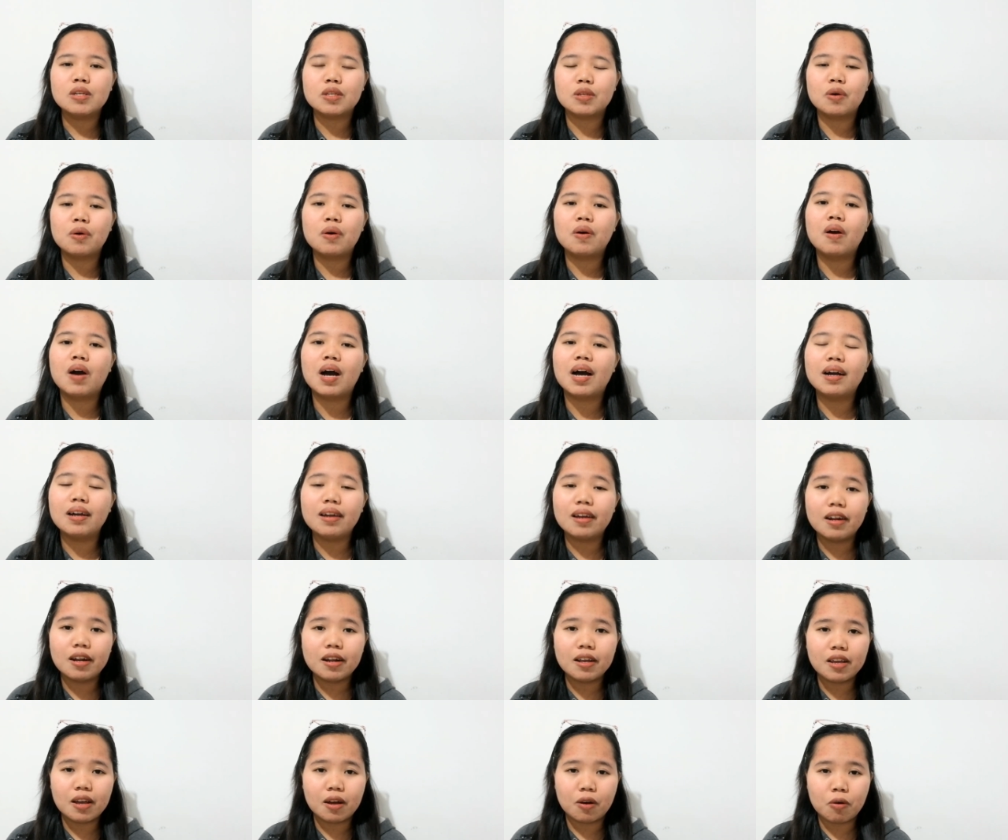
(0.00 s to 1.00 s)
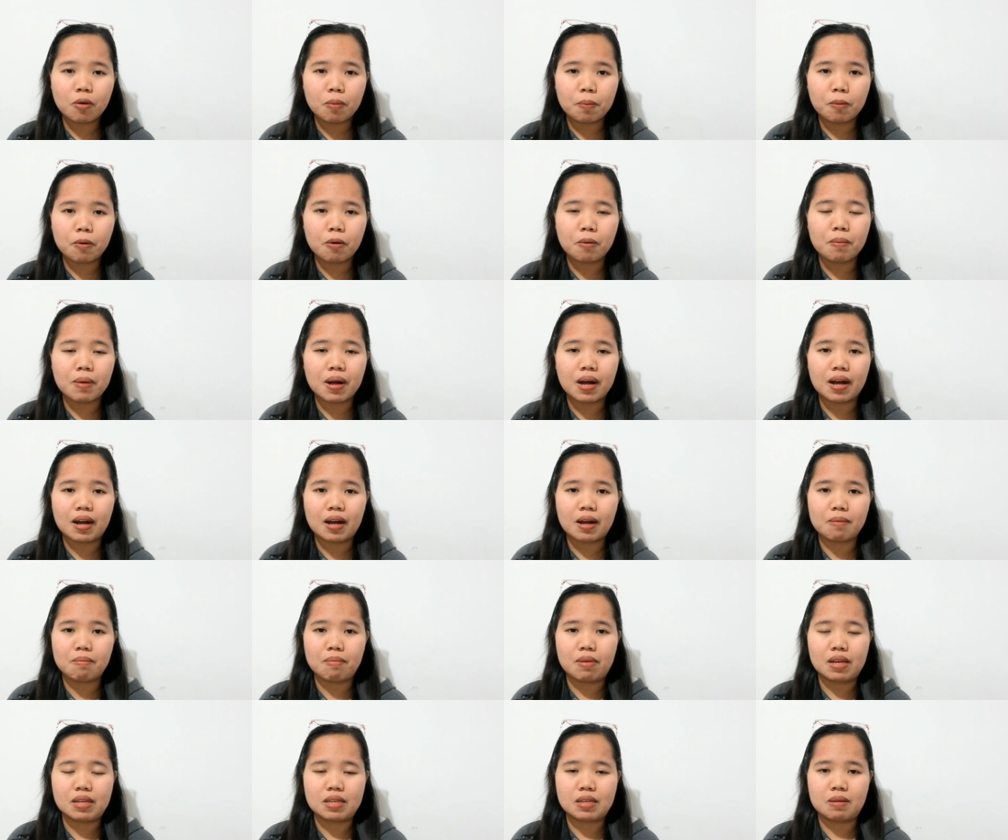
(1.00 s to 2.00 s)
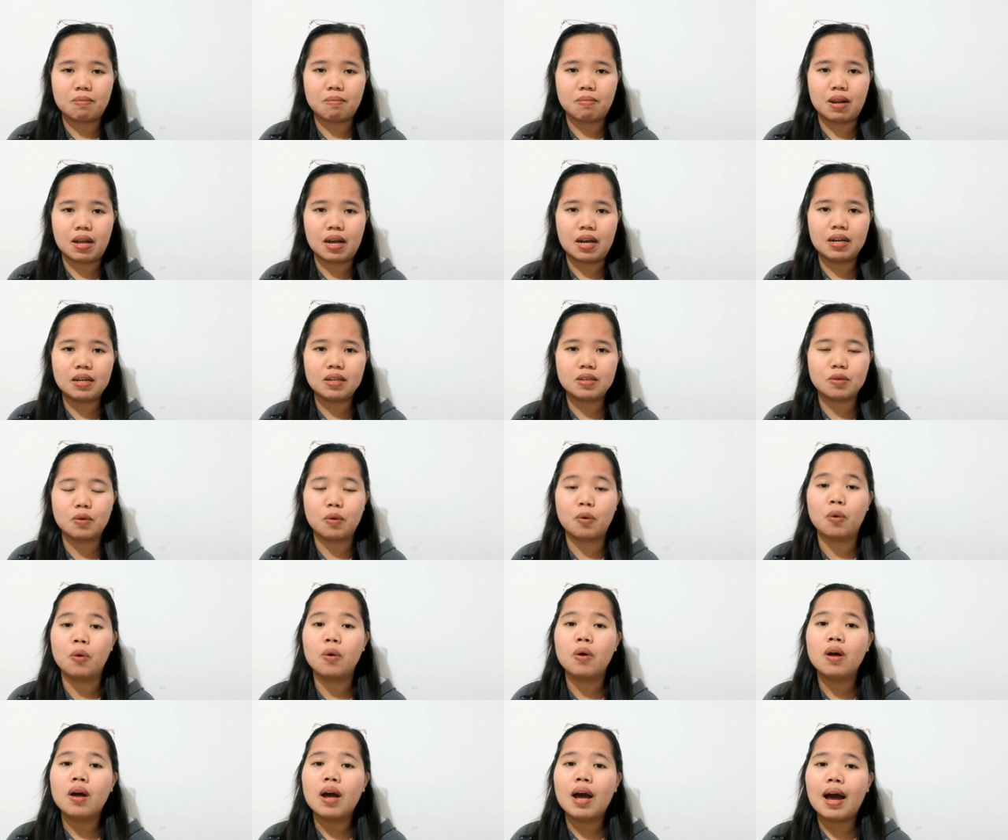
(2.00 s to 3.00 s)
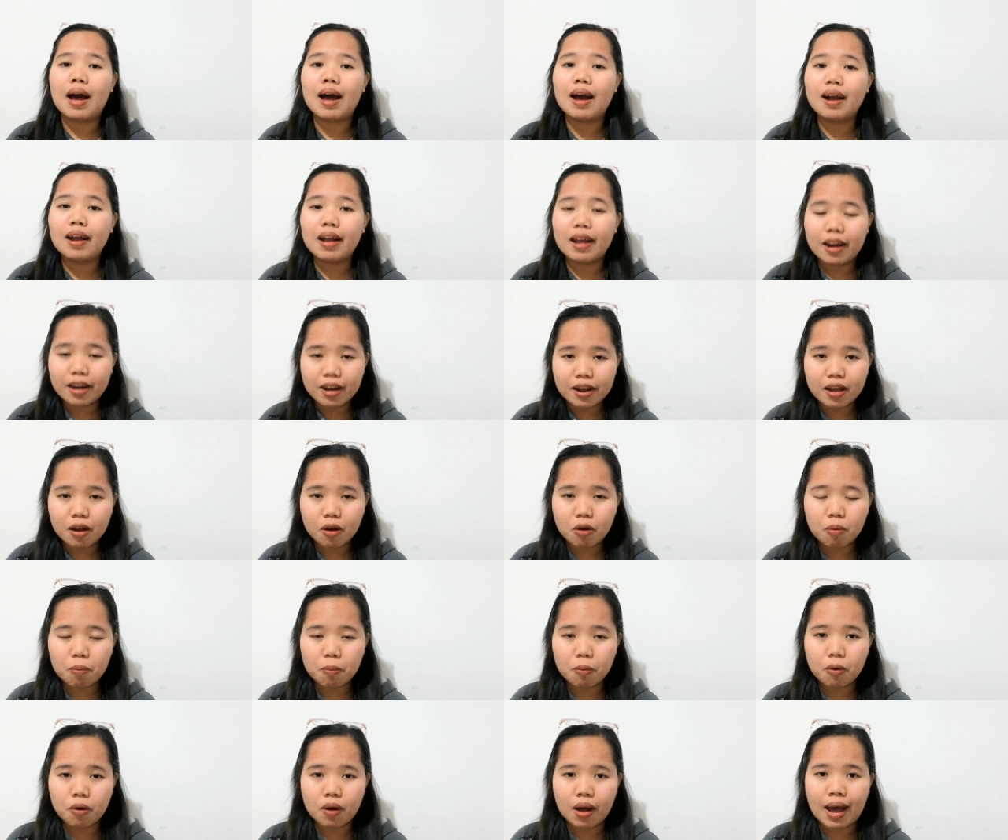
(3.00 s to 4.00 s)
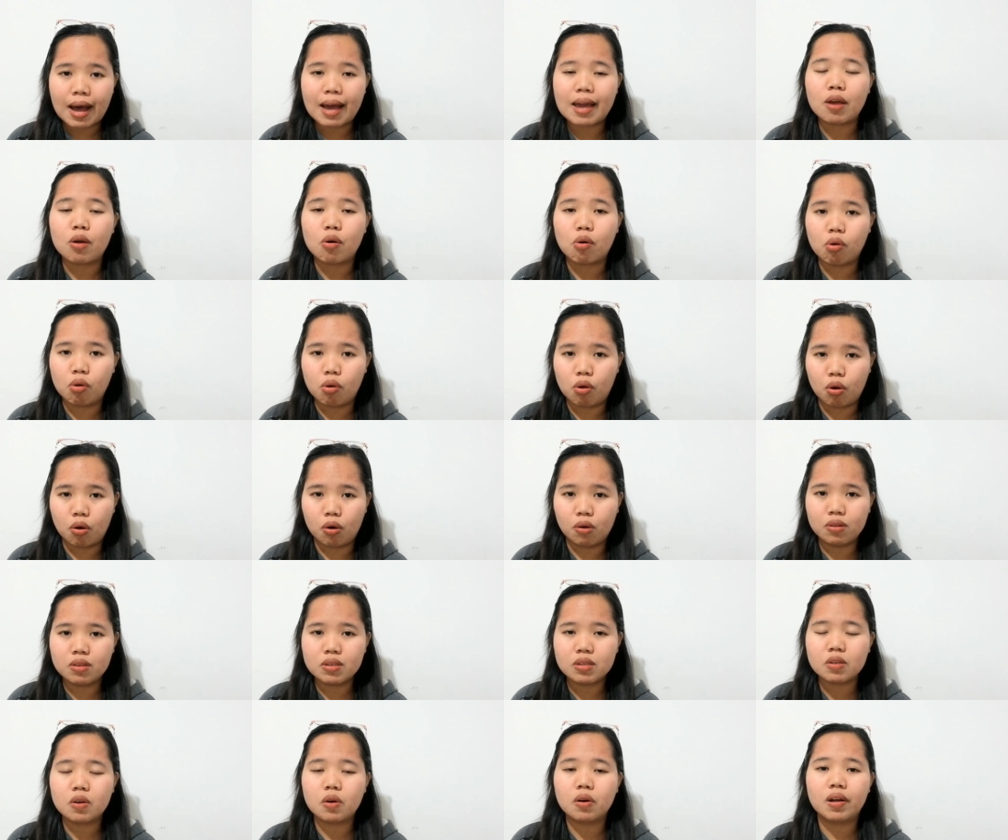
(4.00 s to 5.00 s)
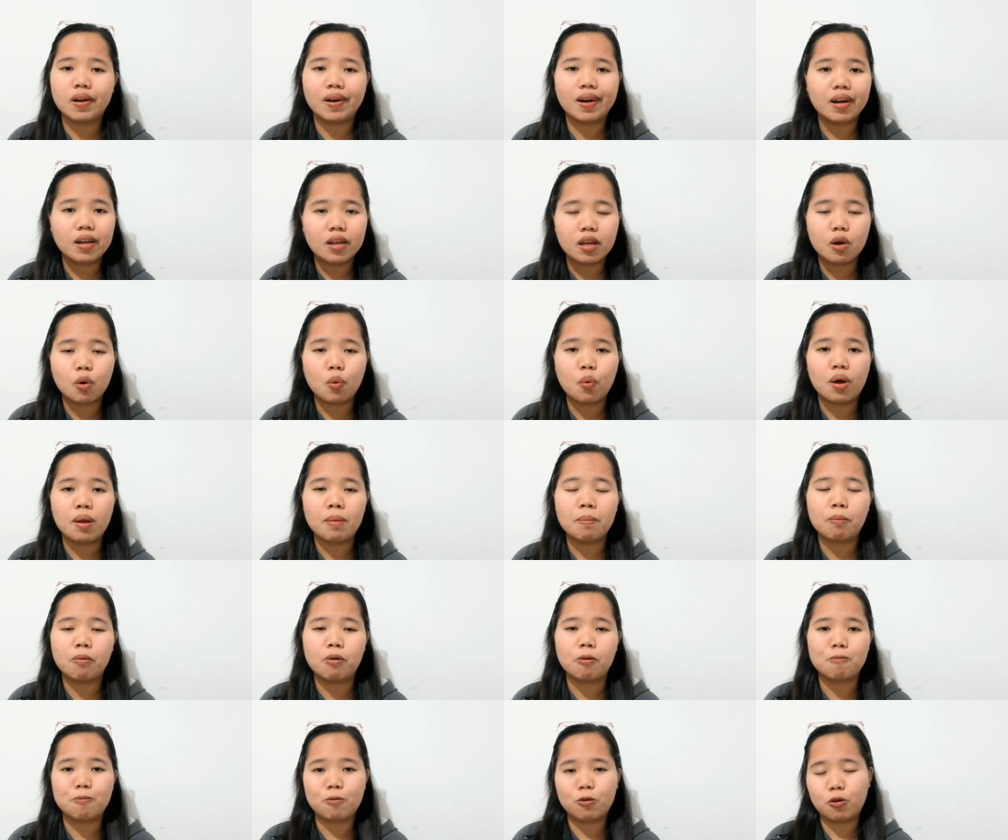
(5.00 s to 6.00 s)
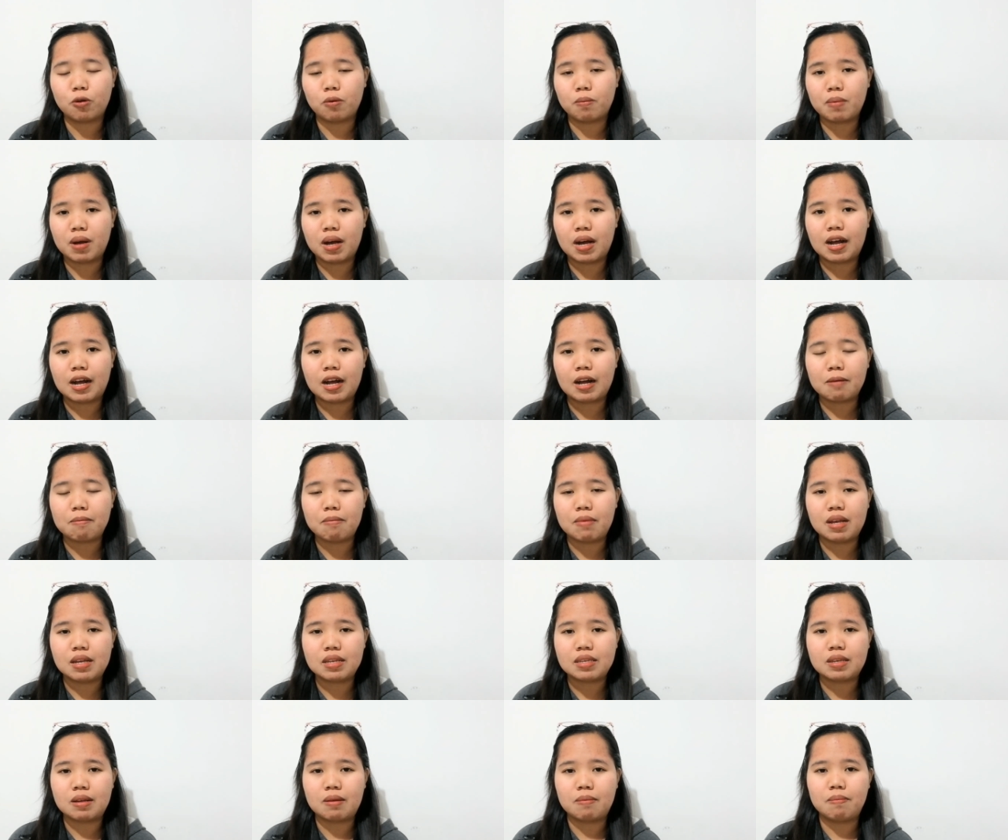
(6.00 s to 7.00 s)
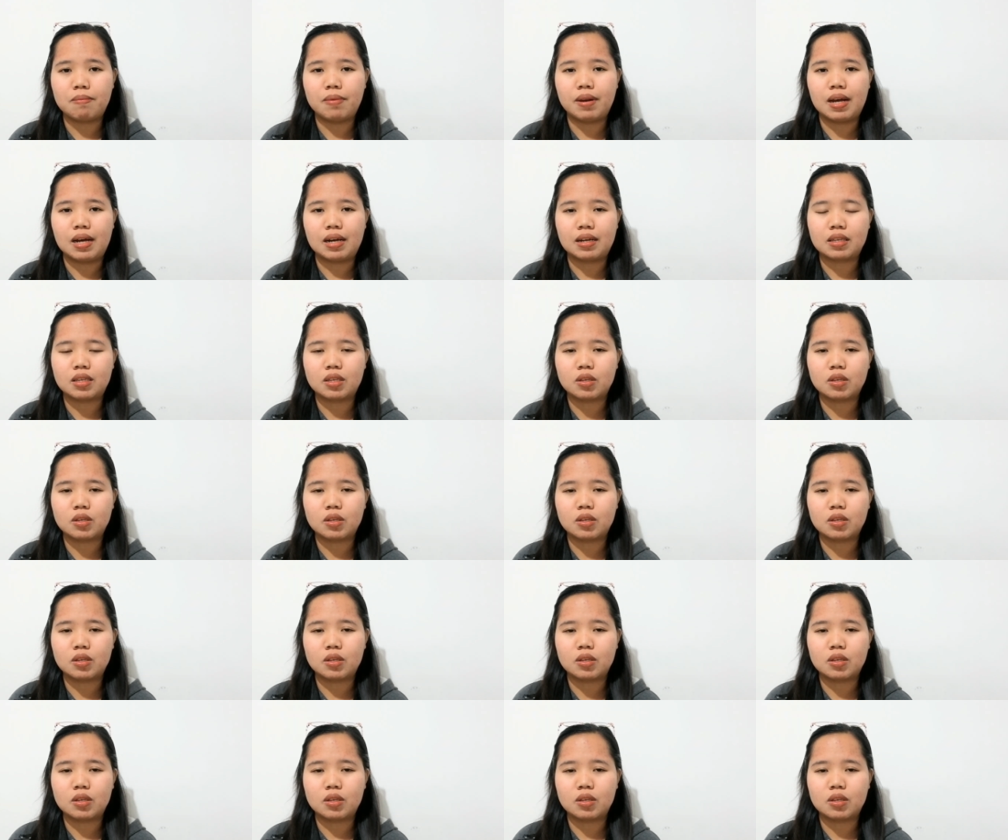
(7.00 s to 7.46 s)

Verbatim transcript: So, ang area ko po mga kabless sa vlog, so, ang area ko po ay Holon. So, area 1 po yun mga kabless sa vlog.